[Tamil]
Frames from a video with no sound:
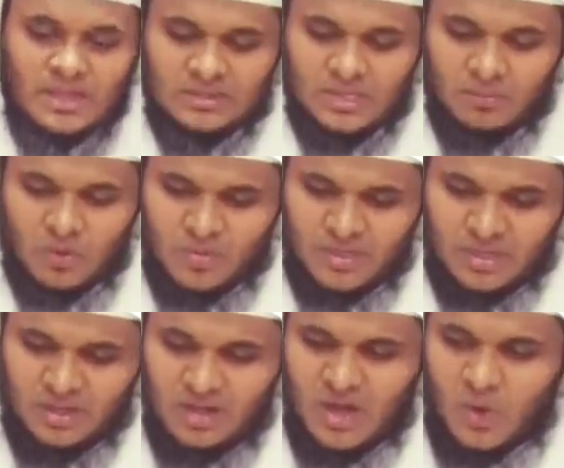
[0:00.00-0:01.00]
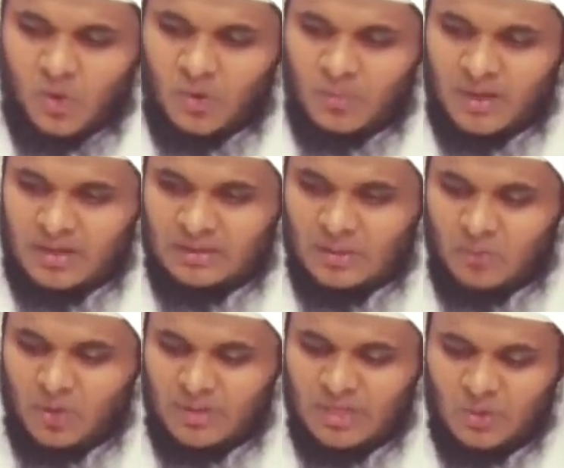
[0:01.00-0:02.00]
இந்த பூமியில் ஒரு மண் இந்த
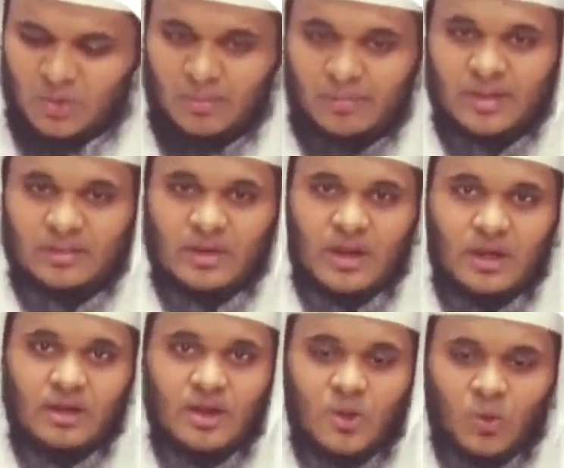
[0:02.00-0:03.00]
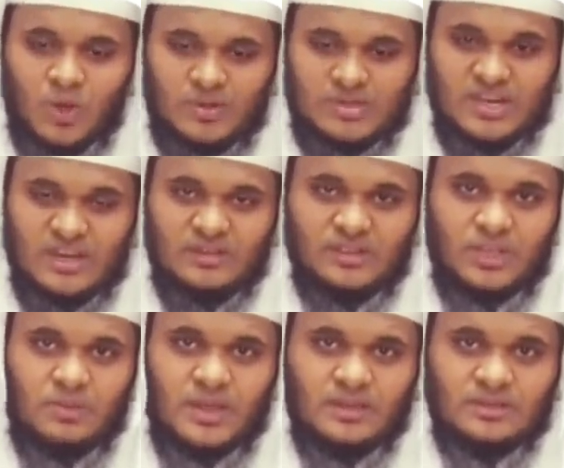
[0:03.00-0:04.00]
பூமியில் உள்ள மனிதர்கள் ஒரு விஷயத்தை
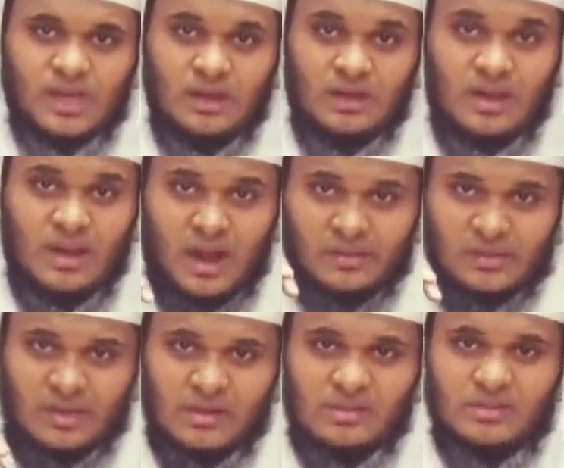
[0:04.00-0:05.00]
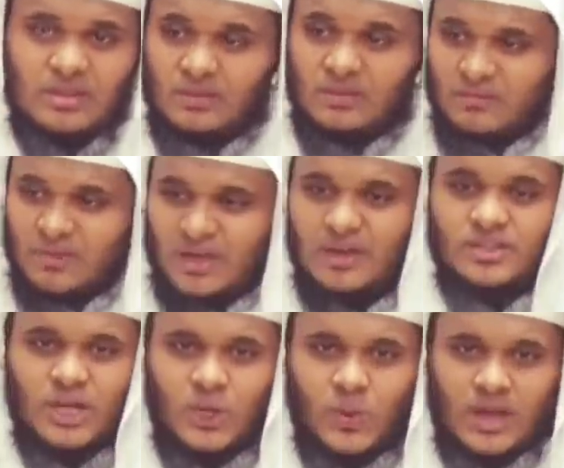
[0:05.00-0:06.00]
பயந்தால் அதிலிருந்து விரண்டு
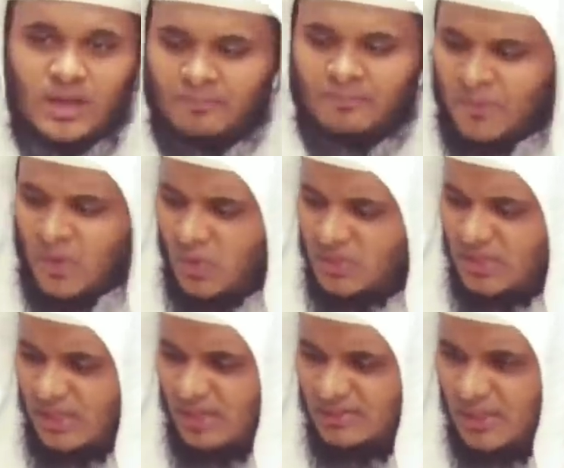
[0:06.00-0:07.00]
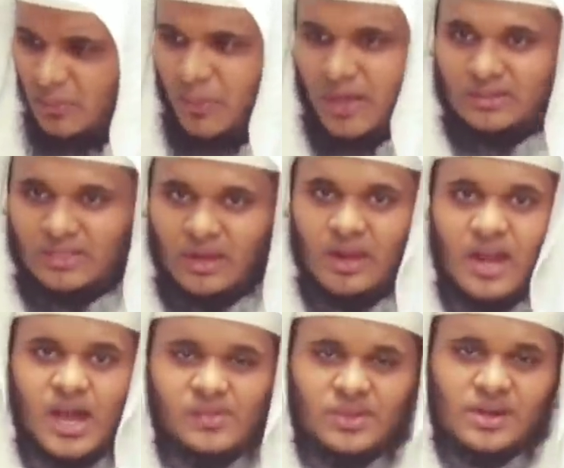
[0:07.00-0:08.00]
செல்லுவார்கள் ஒரு சிங்கத்தை பார்த்தால்
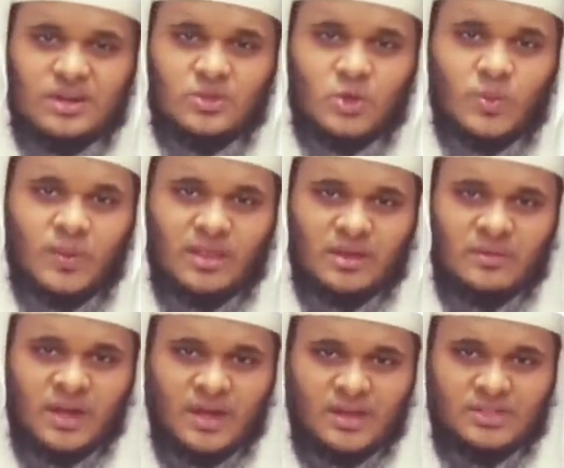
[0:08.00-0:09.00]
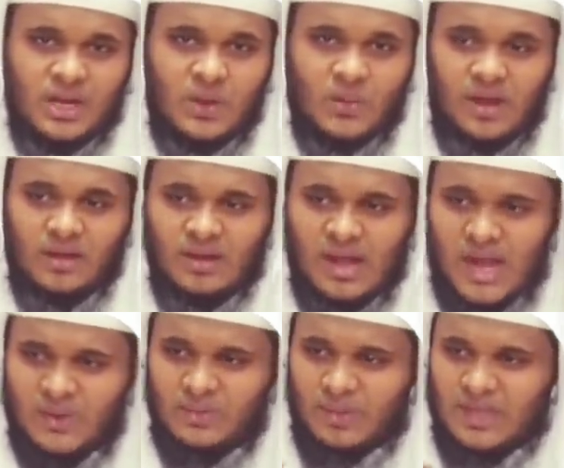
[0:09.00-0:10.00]
அதிலிருந்து ஒரு மனிதன் விரண்டு செல்லுவாள்
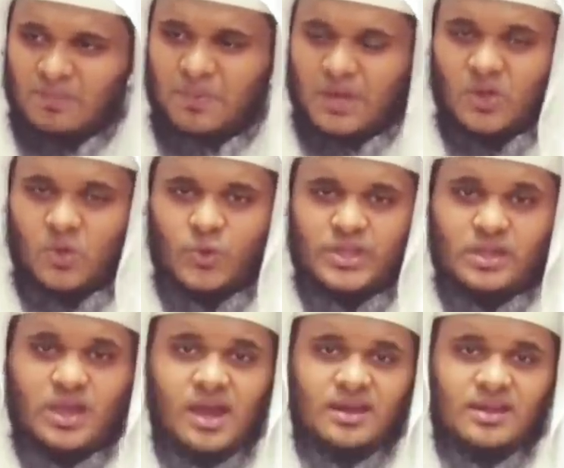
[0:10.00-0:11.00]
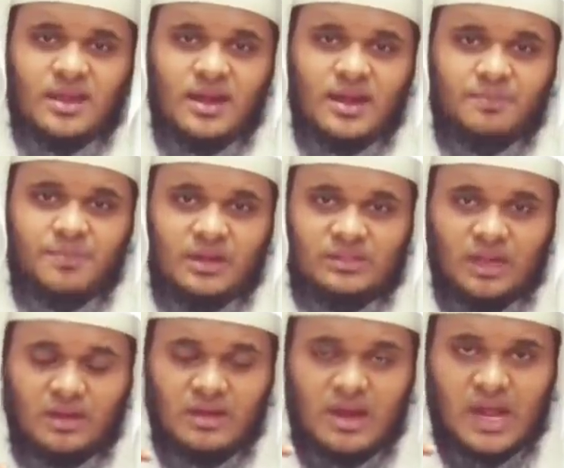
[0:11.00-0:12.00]
அவன் பயப்படக்கூடிய காரியங்களை
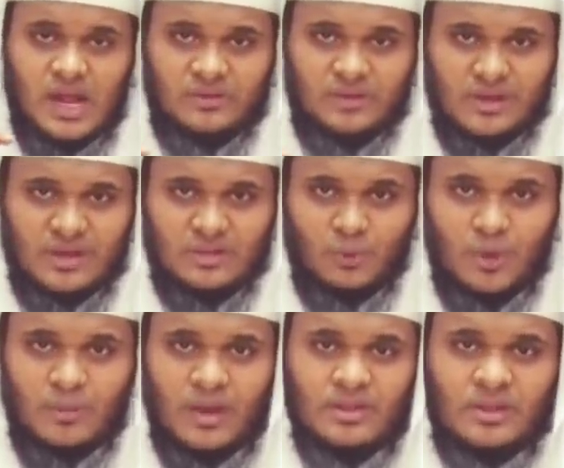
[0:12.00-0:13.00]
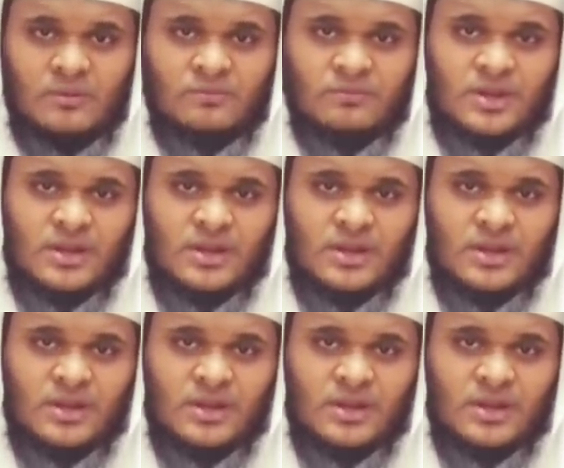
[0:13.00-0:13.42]
பார்த்தால் அதிலிருந்து ஒரு மனிதன்